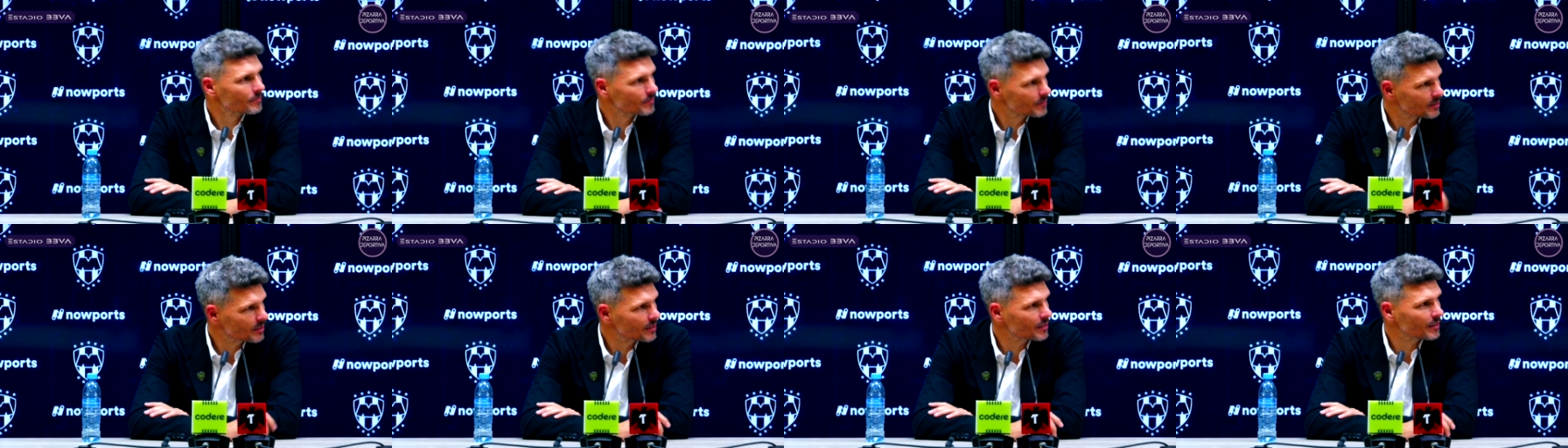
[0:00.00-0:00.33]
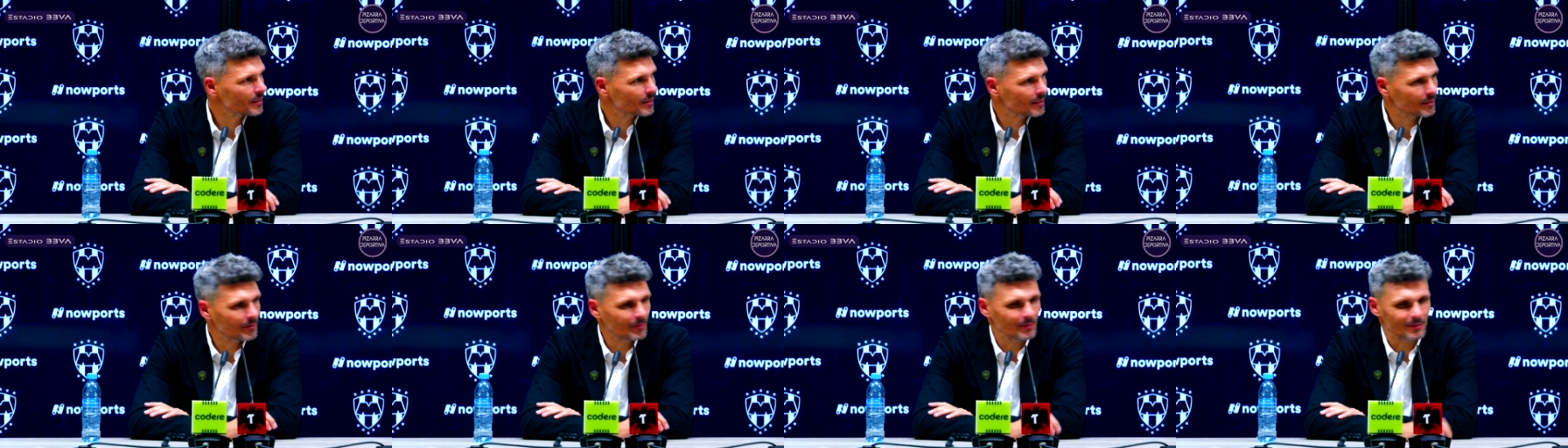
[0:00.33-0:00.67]

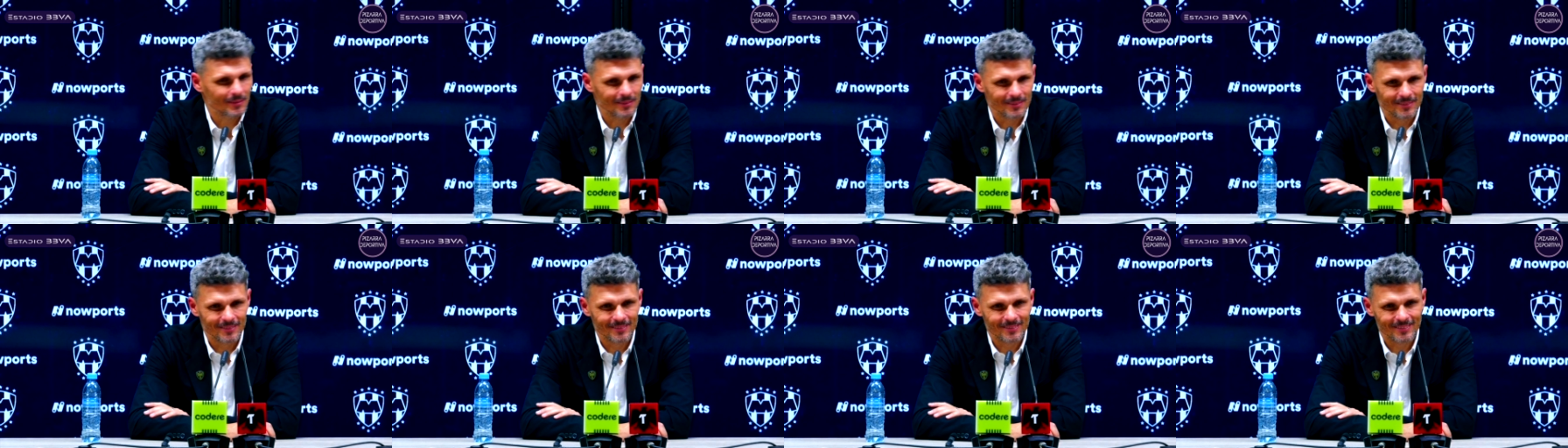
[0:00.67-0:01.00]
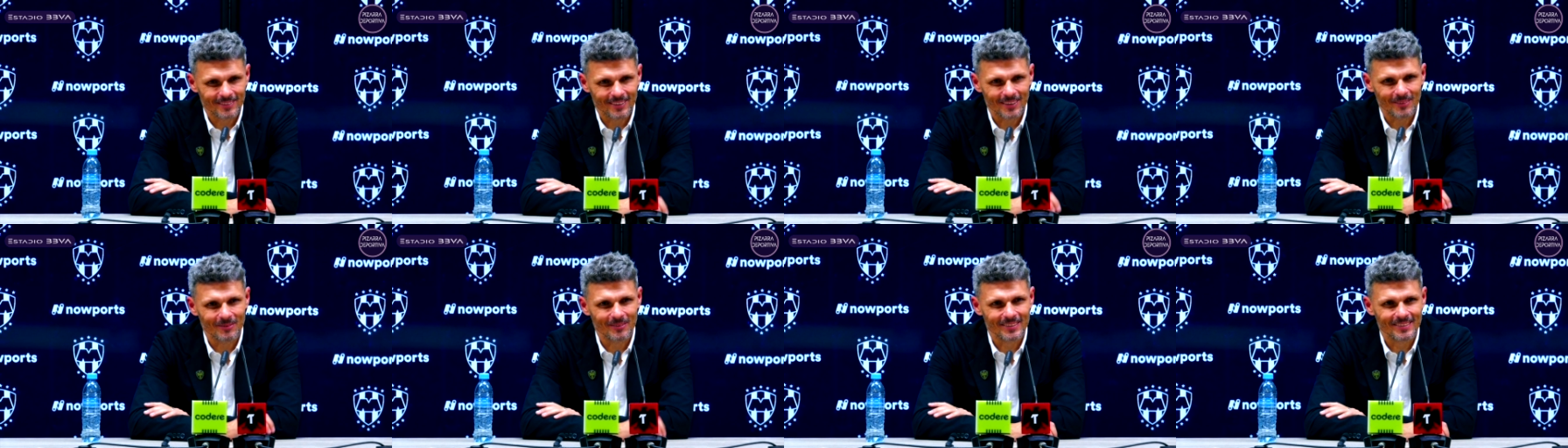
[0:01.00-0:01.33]
Sí.
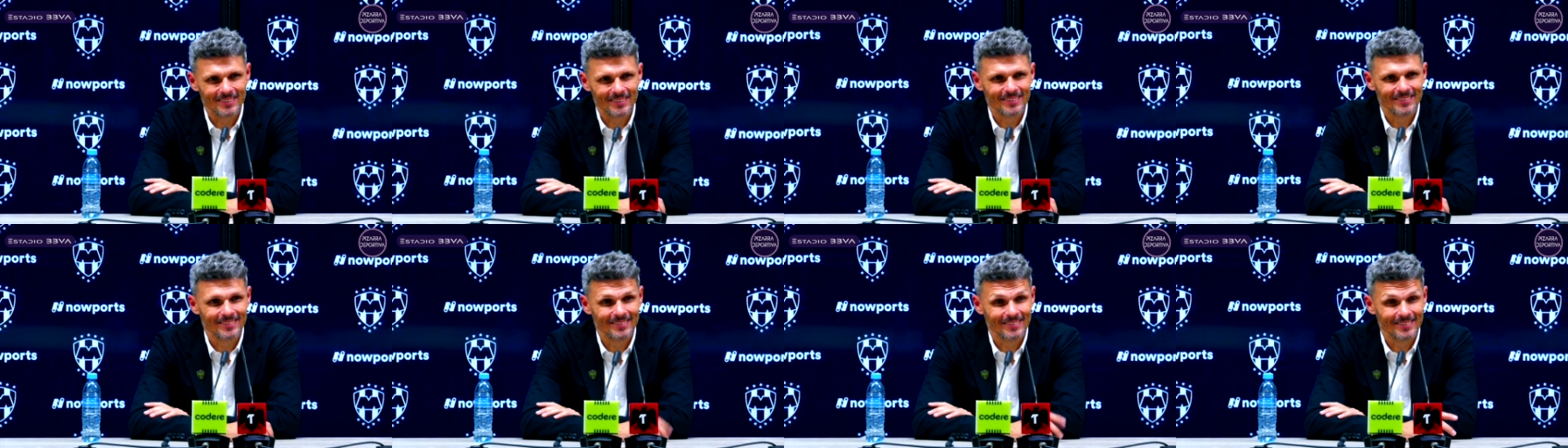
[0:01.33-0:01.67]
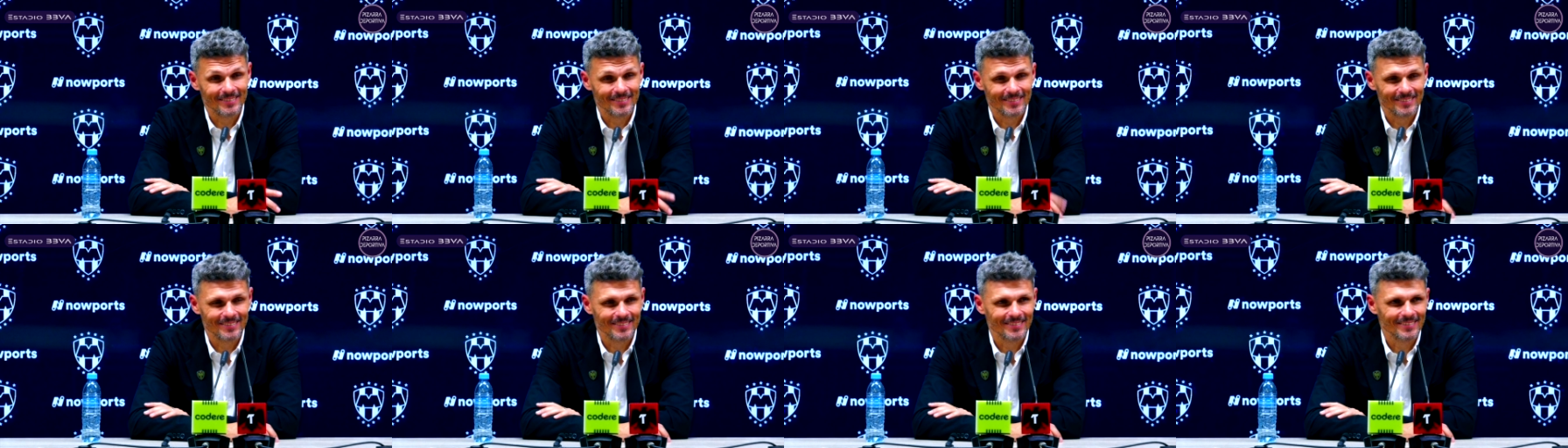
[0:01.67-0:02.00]
Eh,
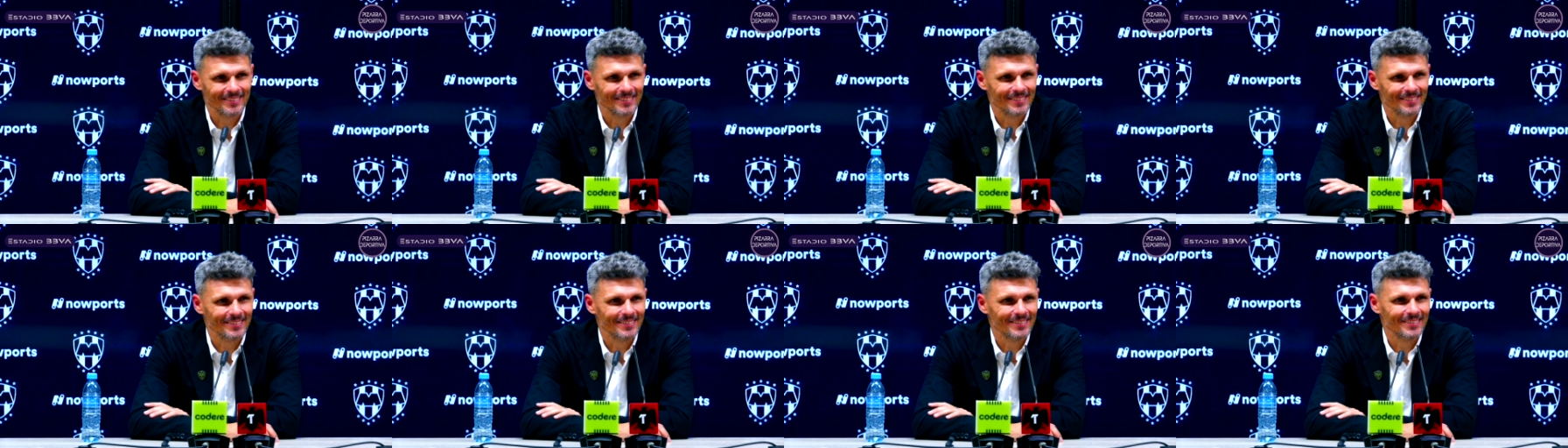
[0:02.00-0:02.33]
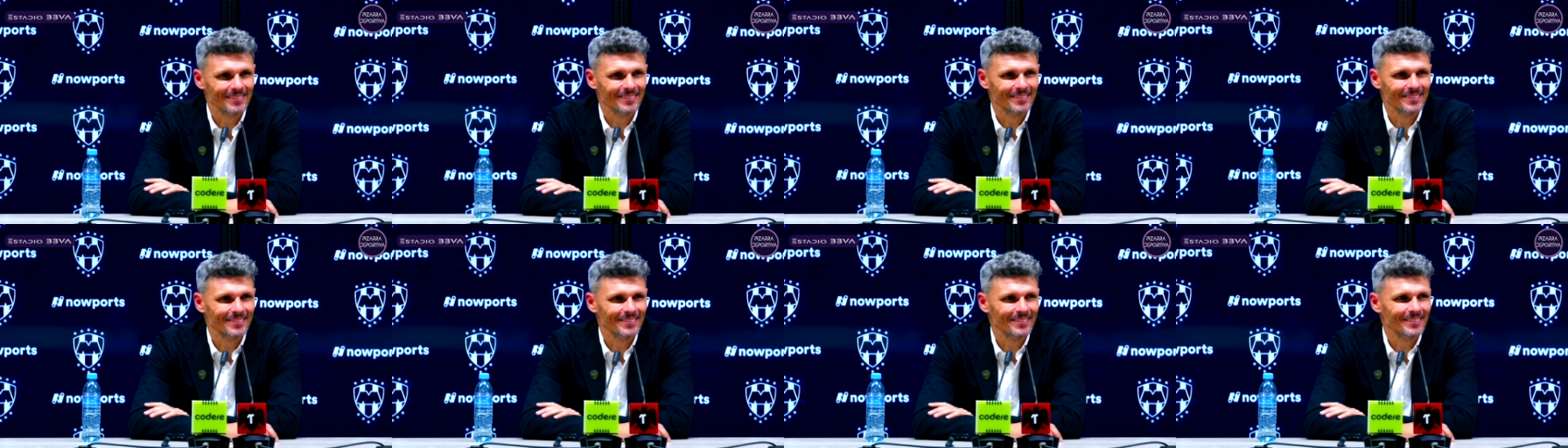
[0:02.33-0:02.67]
Vamos con Javier
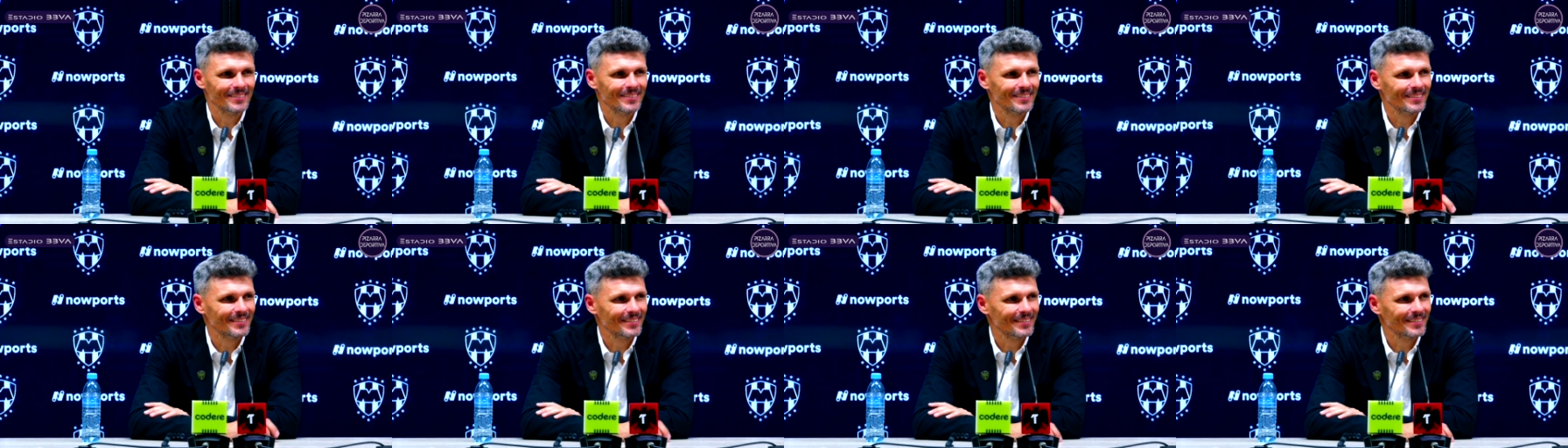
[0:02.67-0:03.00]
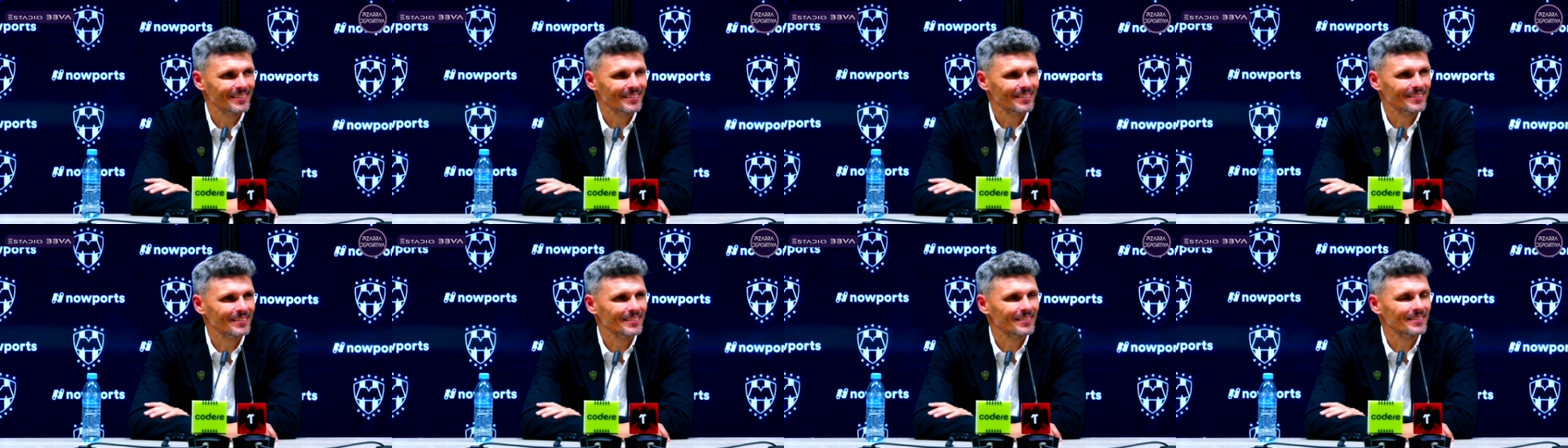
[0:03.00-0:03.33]
Rojas,
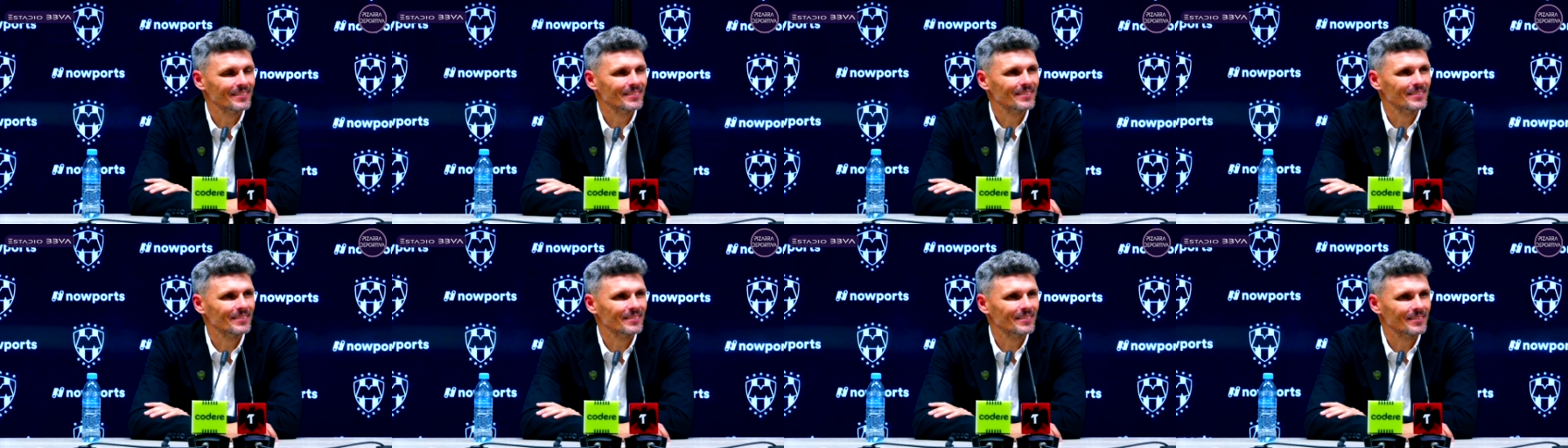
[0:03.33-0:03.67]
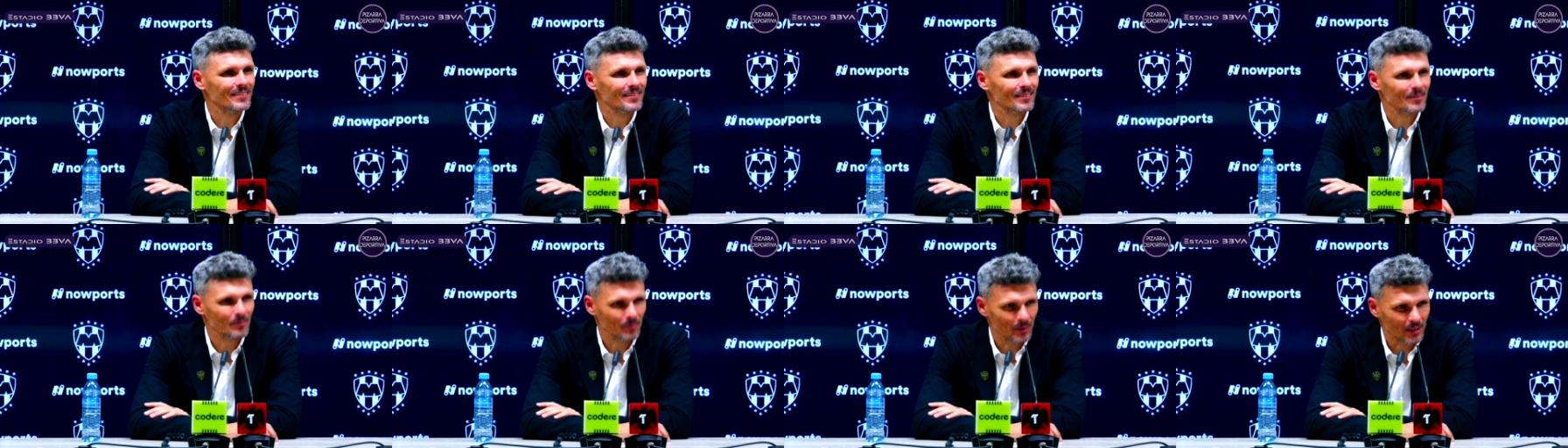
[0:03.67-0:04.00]
Mar.
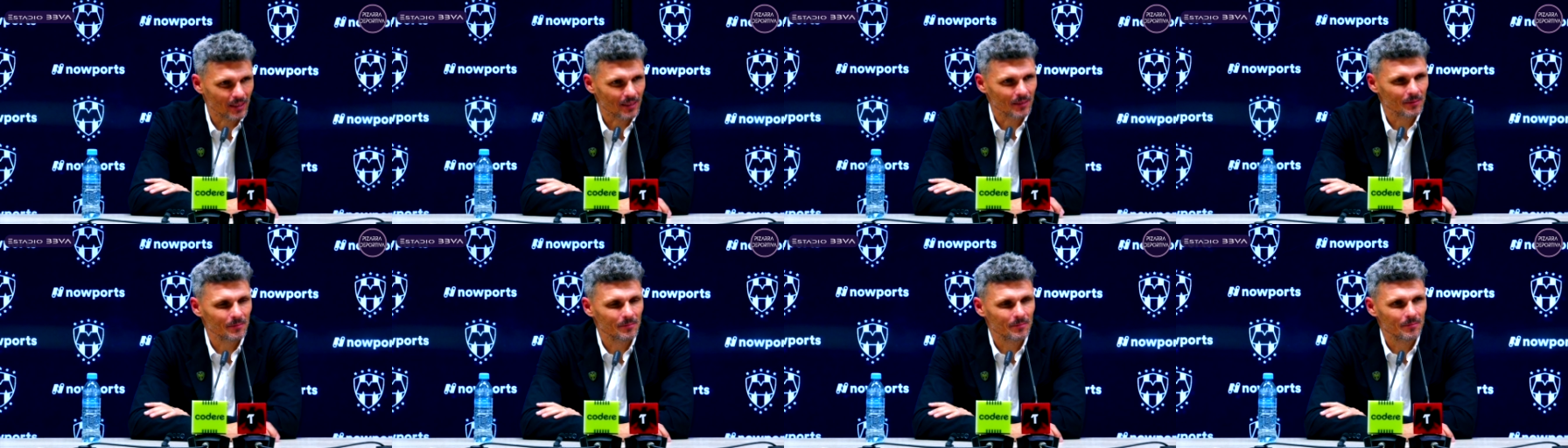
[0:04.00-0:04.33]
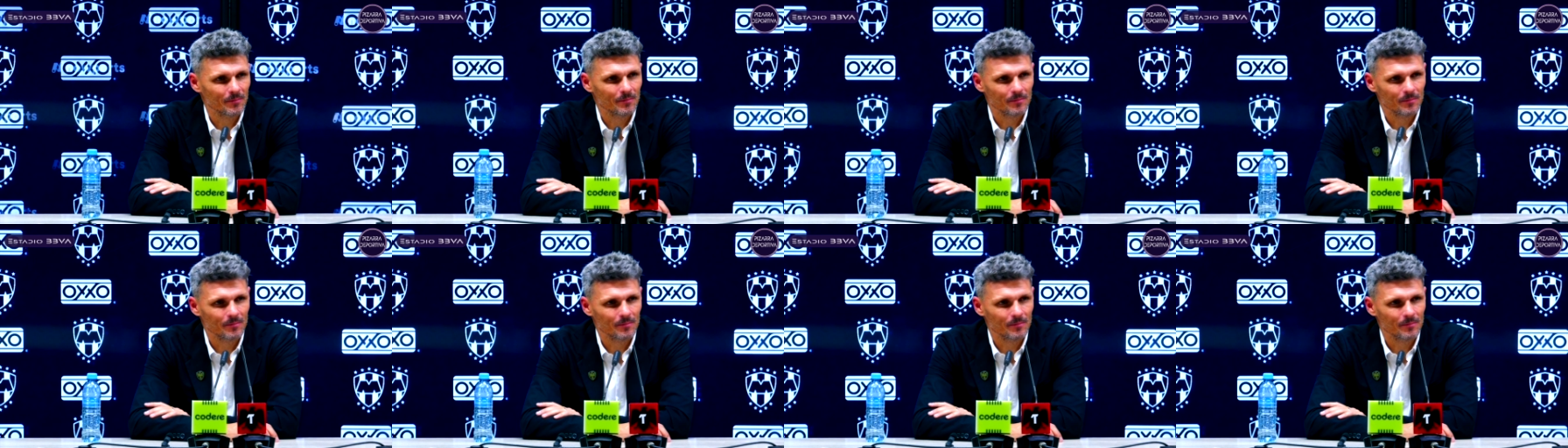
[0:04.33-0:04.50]
Eh, Venga.